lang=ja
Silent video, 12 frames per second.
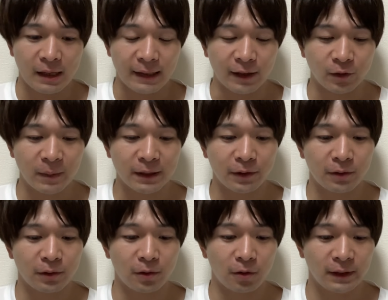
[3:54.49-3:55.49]
100
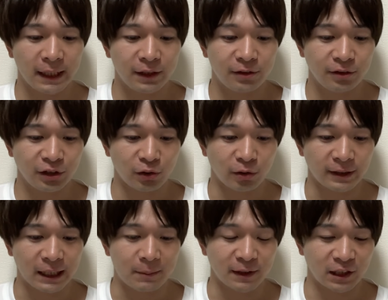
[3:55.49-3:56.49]
メートルの方で優勝し
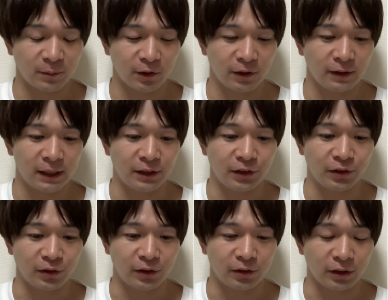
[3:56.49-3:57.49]
た松本選
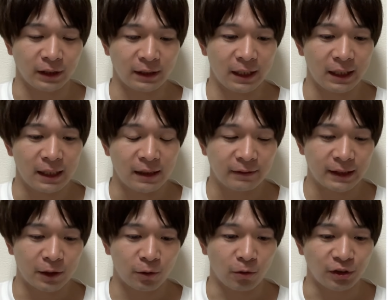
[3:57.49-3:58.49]
手、そして
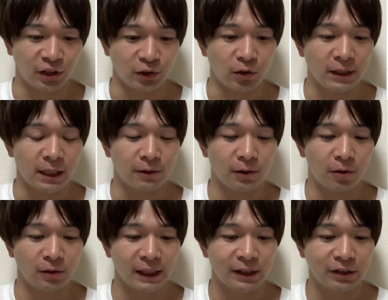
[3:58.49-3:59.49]
絶好調400の
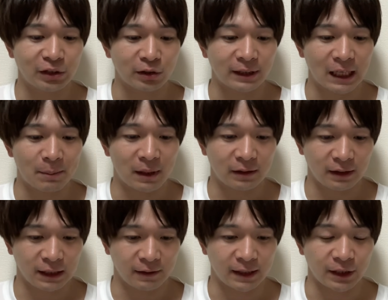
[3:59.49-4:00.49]
方で優勝した松
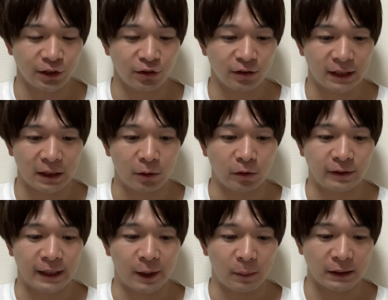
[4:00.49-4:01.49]
下選手でご
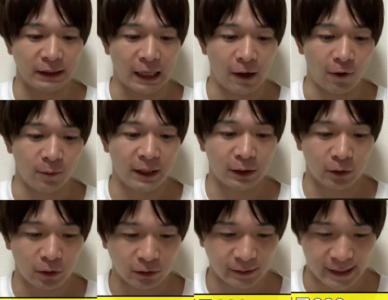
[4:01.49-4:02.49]
ざいした。おめで
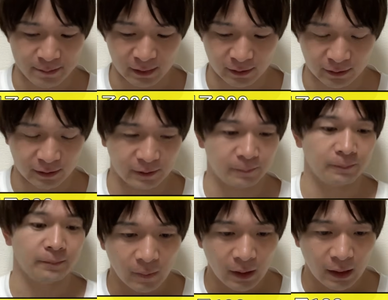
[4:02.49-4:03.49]
とうございます。
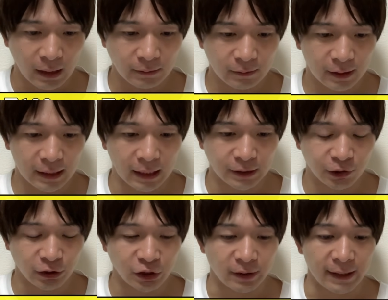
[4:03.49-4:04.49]
はい、次が
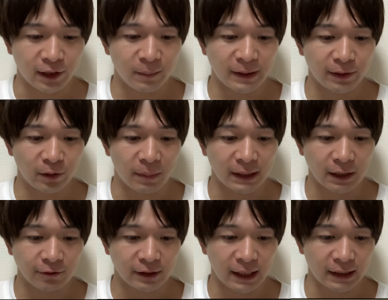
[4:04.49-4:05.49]
女子の100
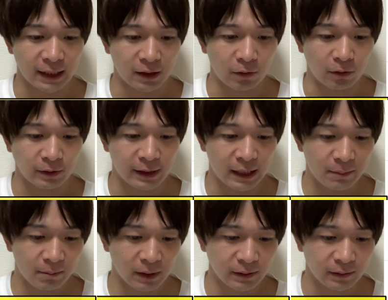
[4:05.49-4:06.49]
メートルバタフライでござい
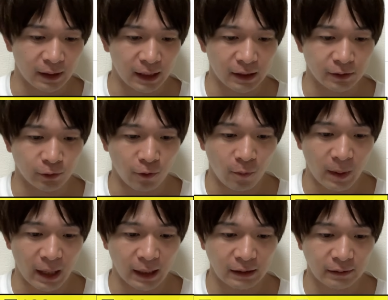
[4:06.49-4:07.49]
ます。はい、相
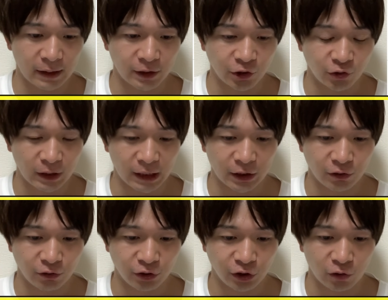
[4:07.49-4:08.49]
馬愛選手が
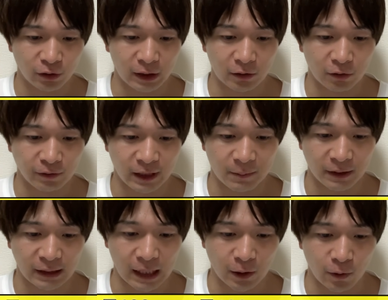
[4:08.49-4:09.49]
優勝でございま
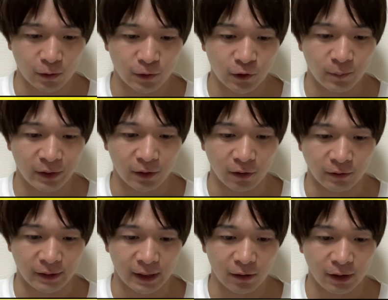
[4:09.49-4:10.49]
した。6秒
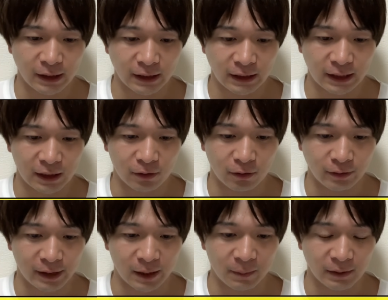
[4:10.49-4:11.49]
01でご
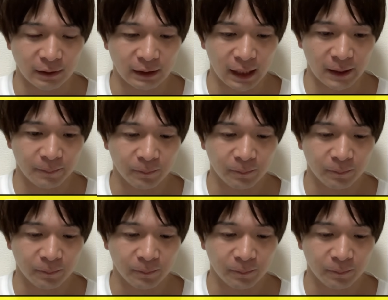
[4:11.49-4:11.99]
ざいます。はい。